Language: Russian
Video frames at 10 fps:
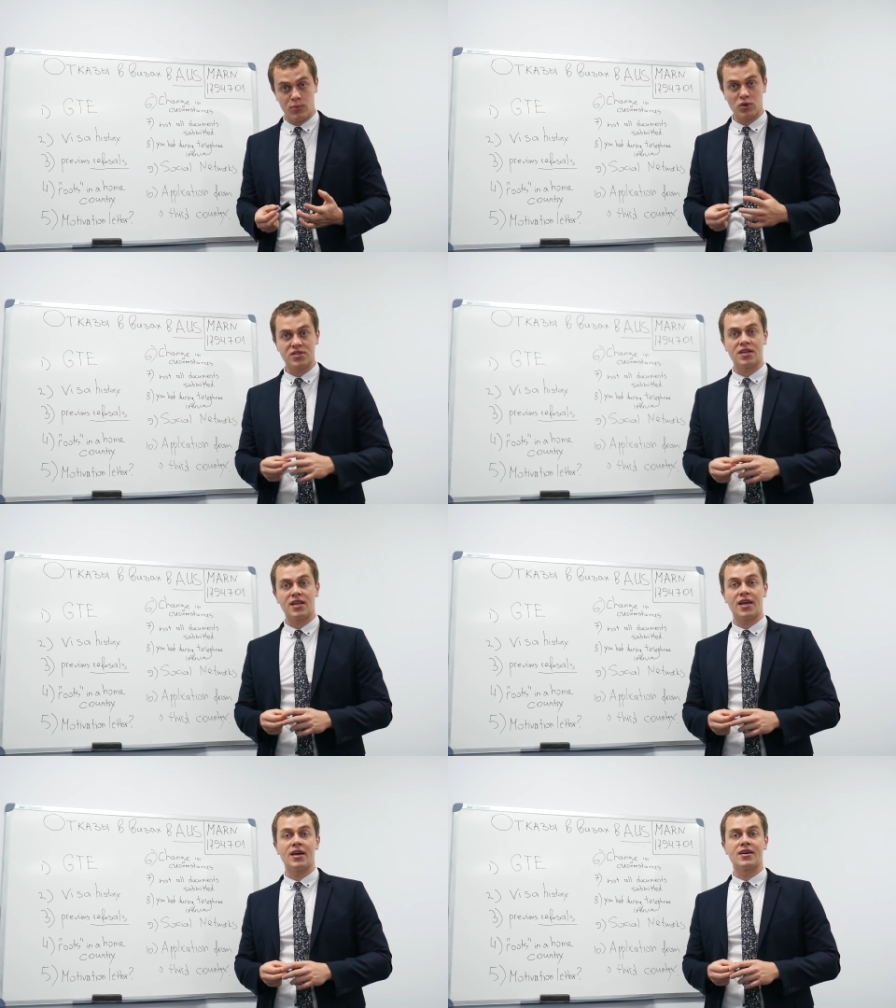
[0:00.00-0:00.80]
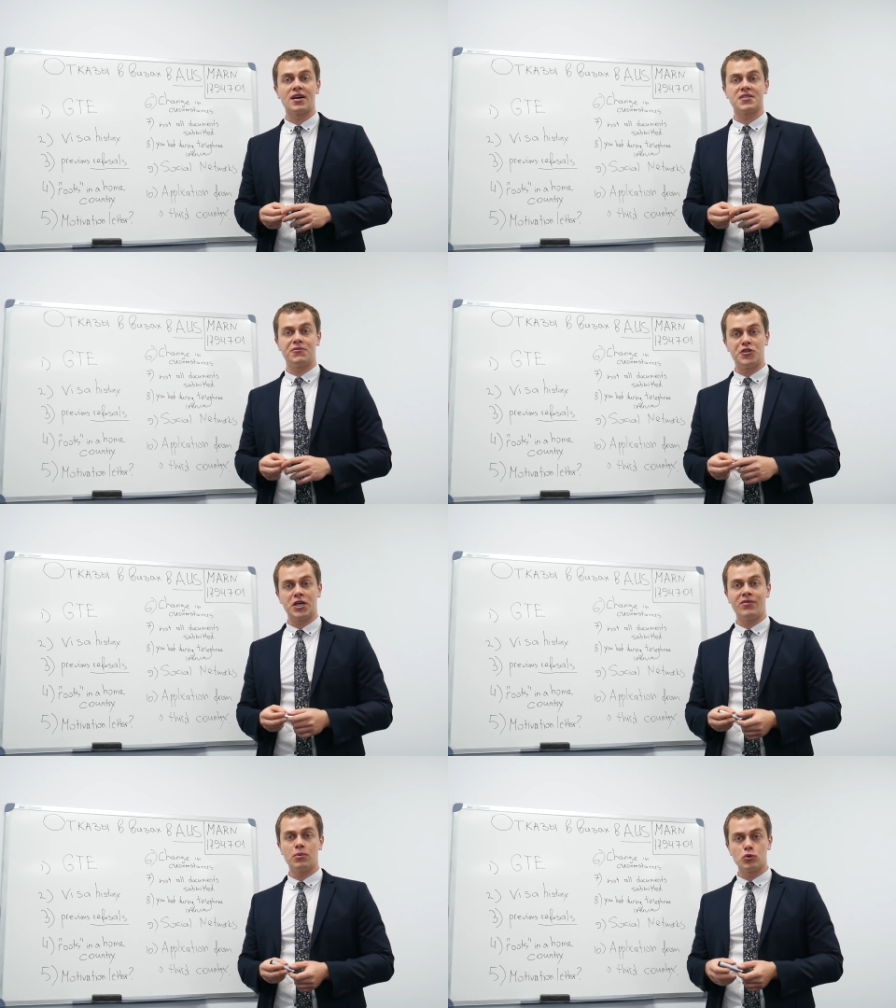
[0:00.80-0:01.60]
Просто такие как
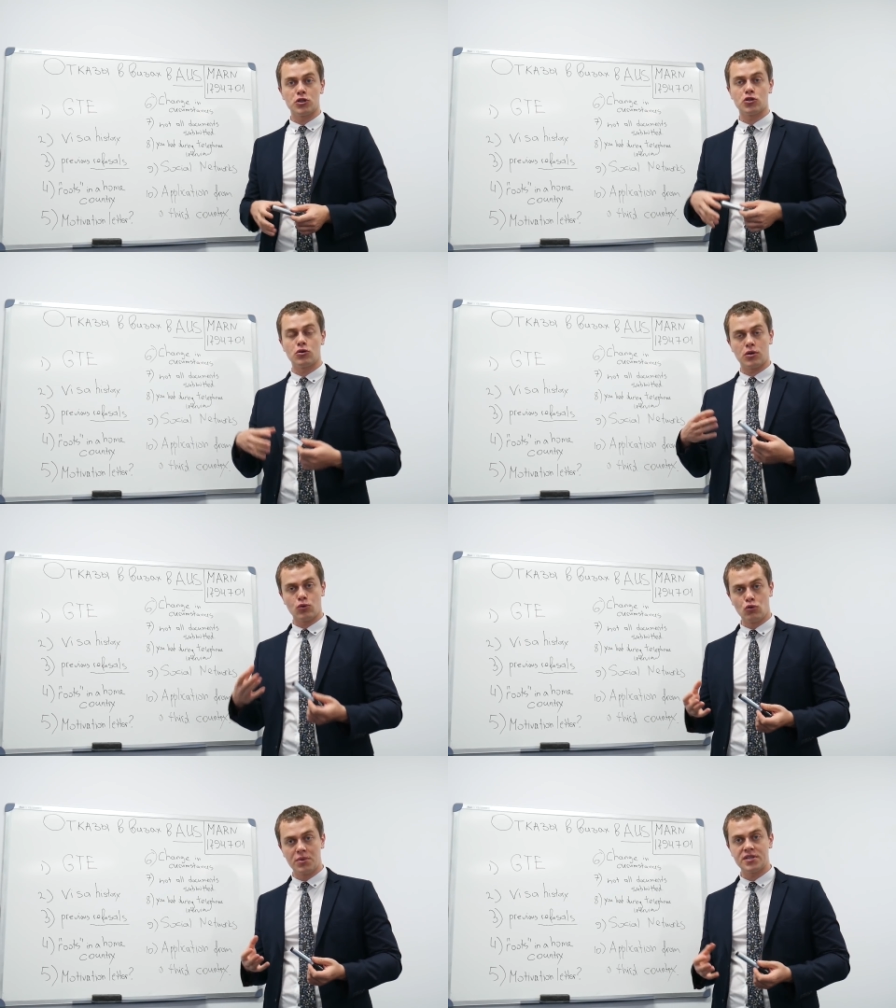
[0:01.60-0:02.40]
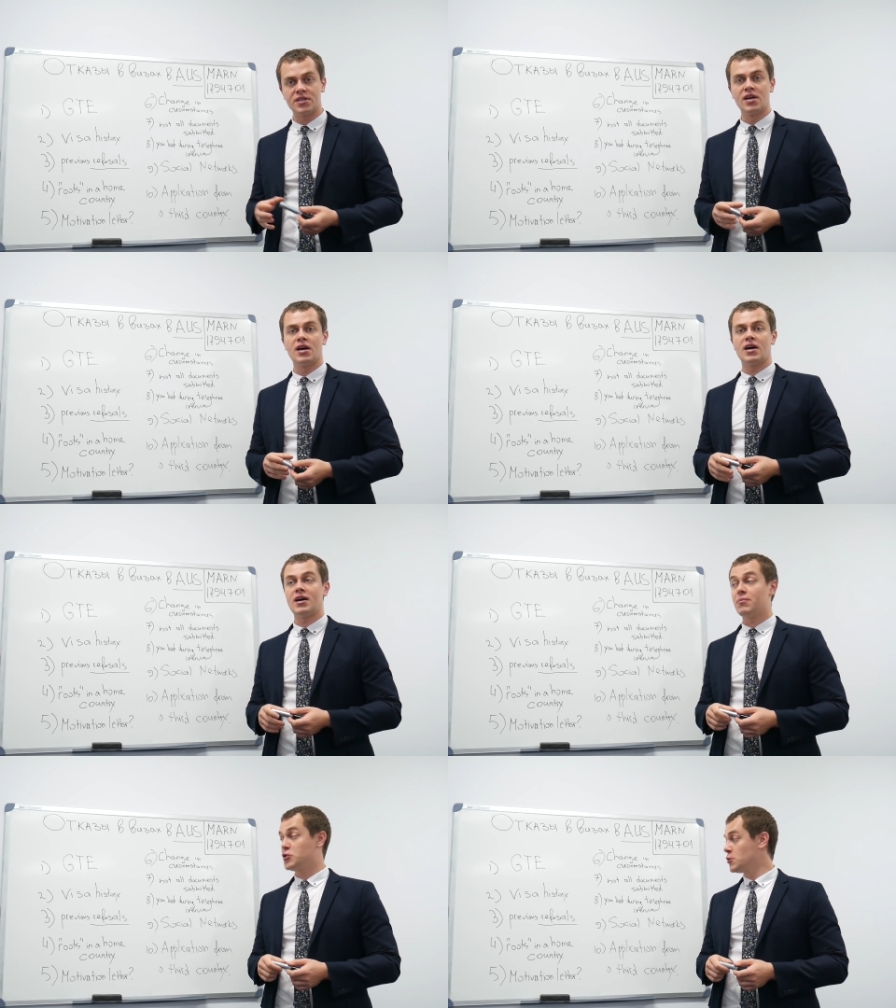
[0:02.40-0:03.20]
свеча. Вам нужно что-то думать,
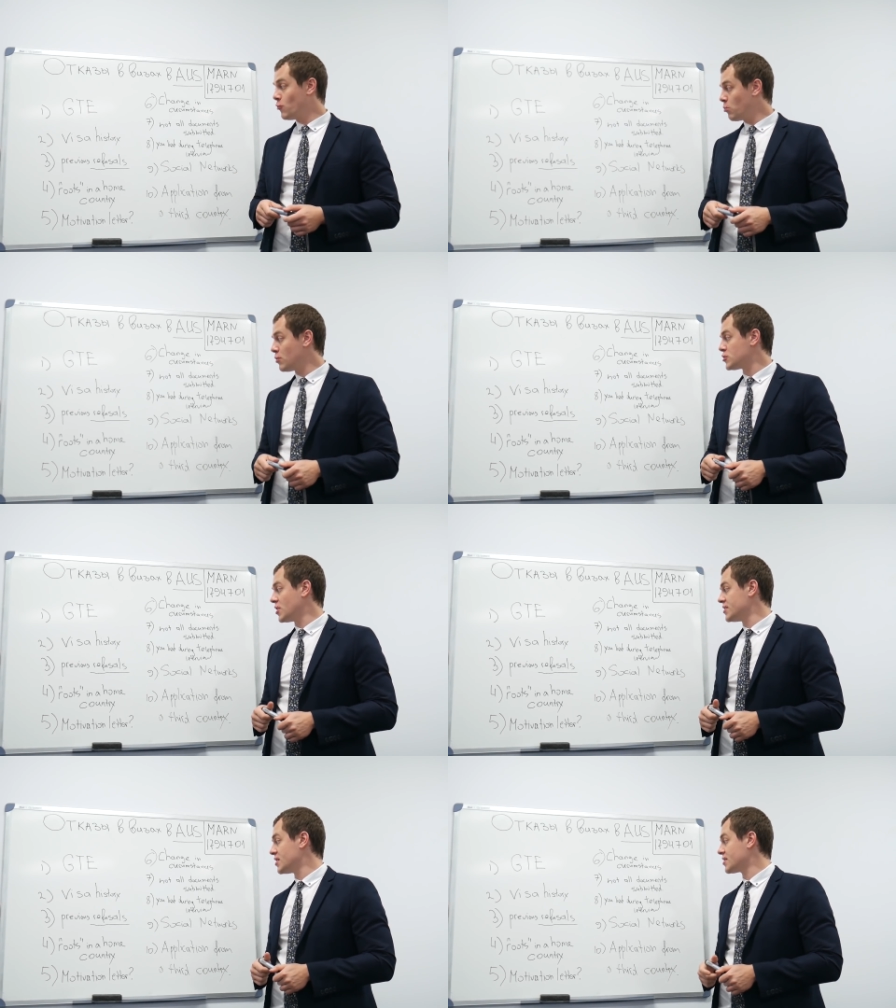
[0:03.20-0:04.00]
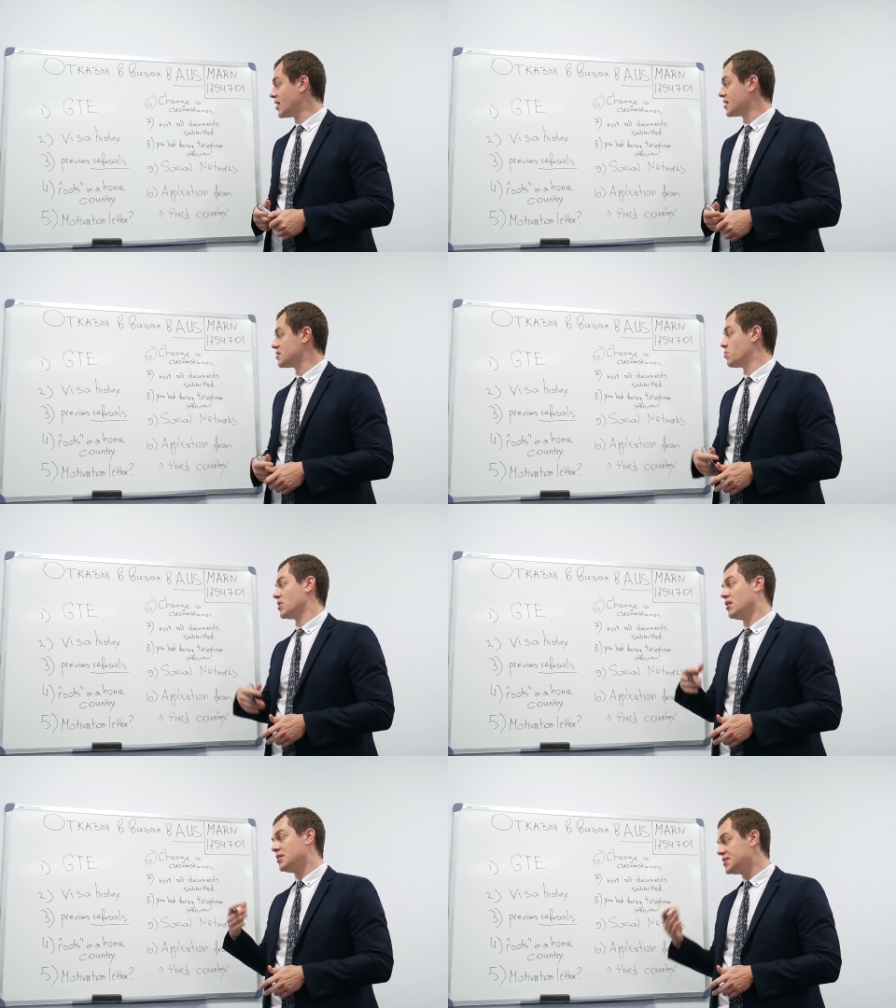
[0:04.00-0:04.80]
а почему получаете отказы,
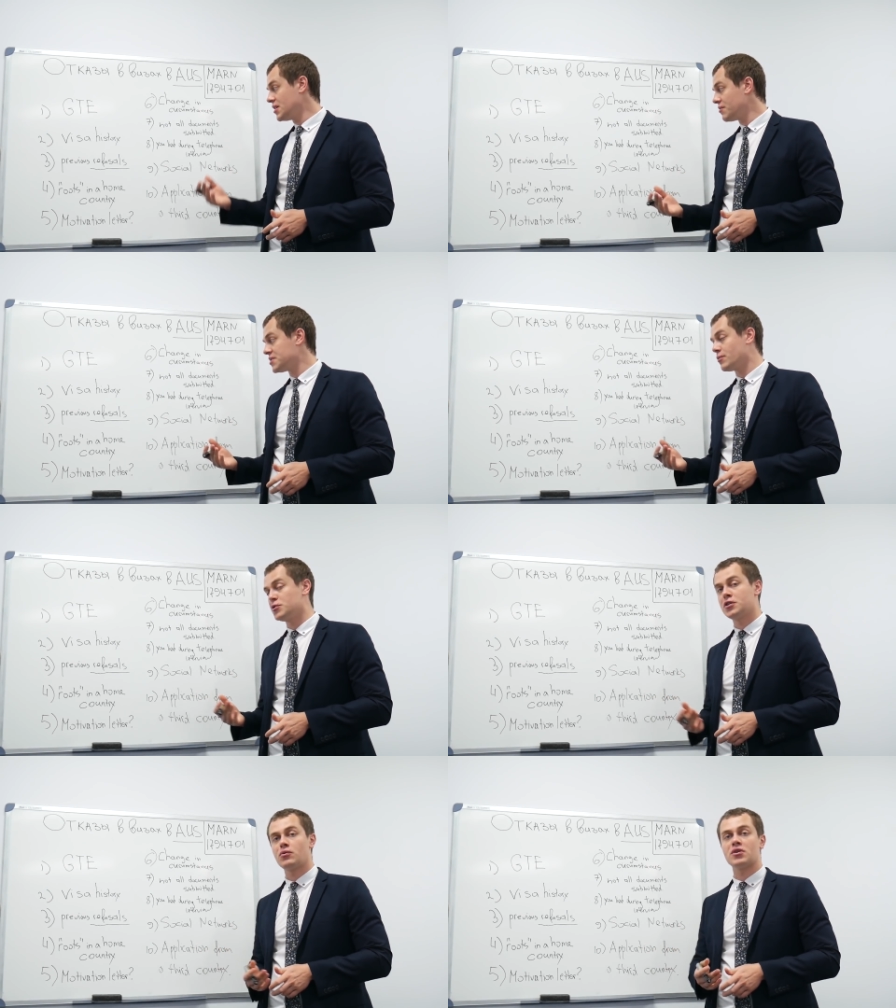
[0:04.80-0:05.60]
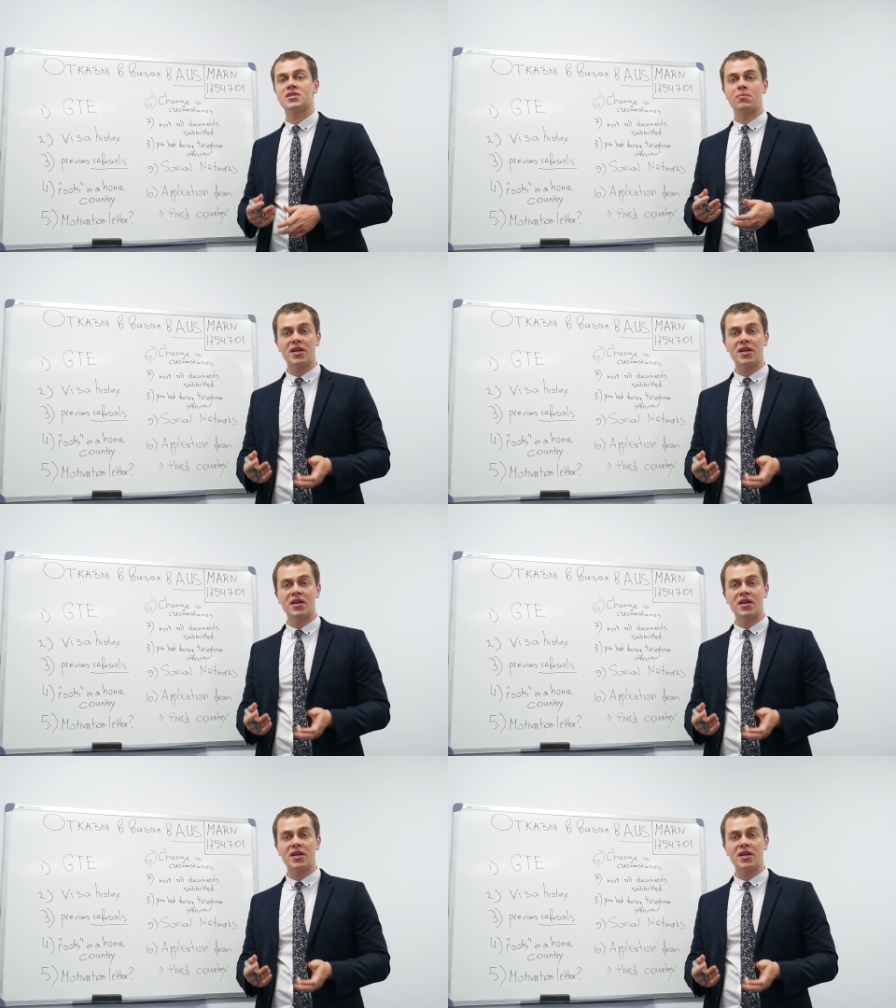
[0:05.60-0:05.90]
проанализировать свою ситуацию.